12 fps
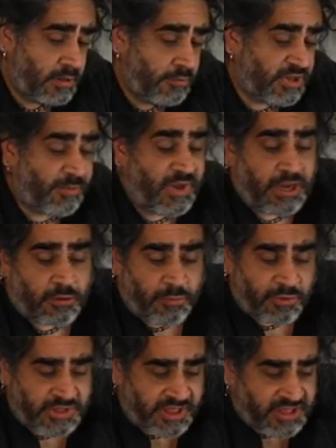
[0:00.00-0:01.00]
Guatemala,
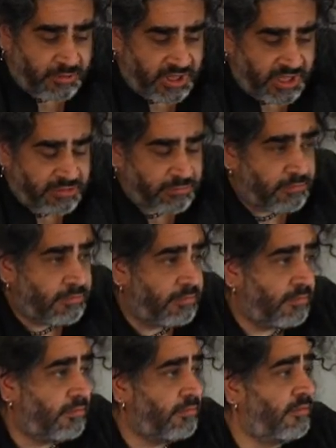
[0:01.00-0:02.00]
como ustedes saben, es
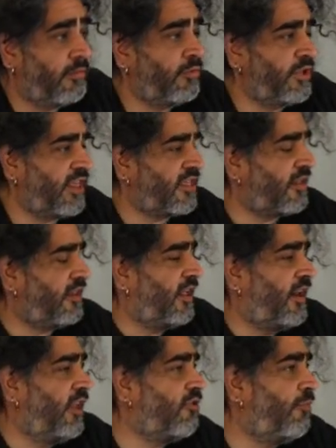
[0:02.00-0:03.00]
un, quizás el
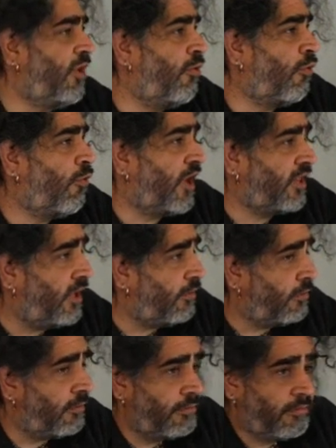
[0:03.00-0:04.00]
secreto mejor
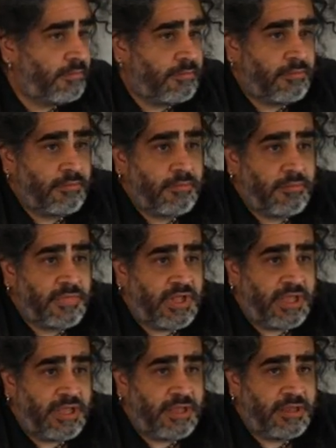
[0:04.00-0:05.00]
guardado
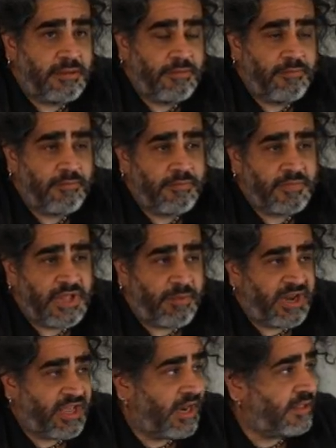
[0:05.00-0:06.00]
de,
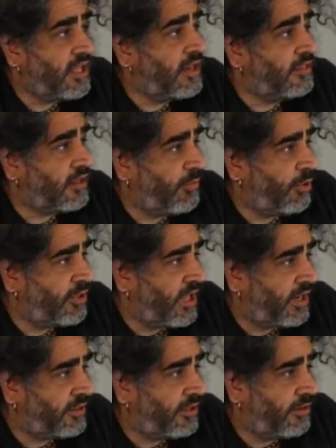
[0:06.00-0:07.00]
América Latina en términos de
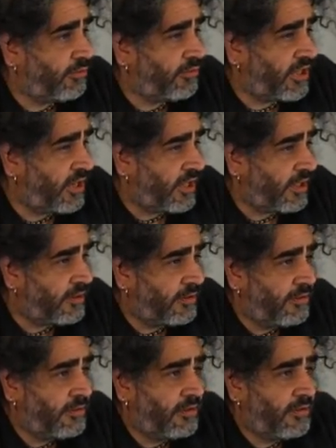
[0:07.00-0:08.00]
arte. ¿no? Tiene
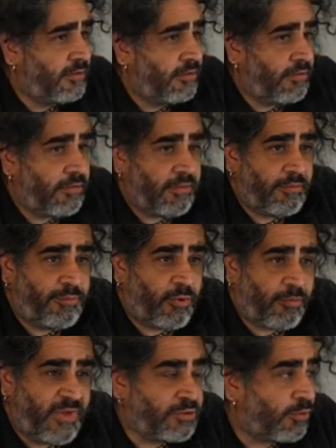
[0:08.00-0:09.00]

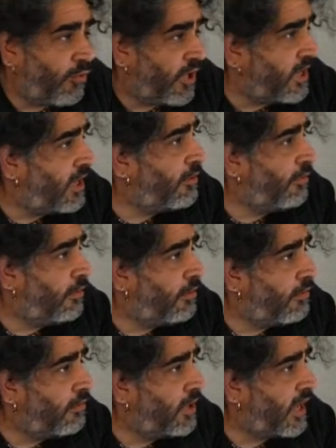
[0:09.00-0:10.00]
por metro cuadrado
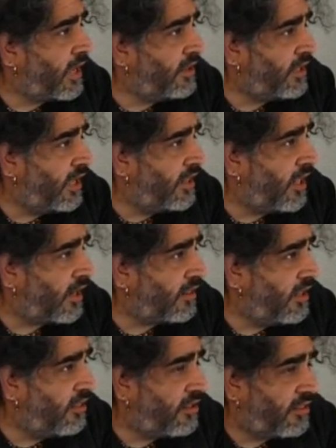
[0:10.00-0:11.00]
una cantidad de
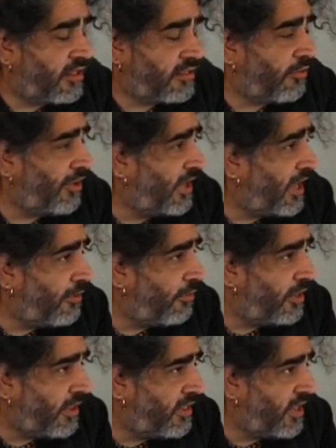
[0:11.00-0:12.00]
artistas
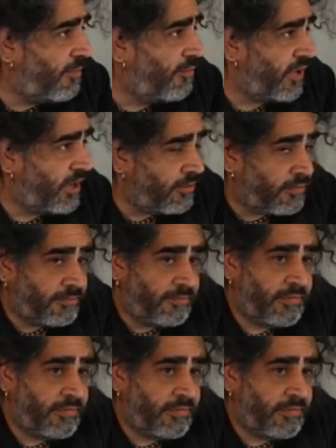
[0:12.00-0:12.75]
extraordinarios desde siempre, ¿no?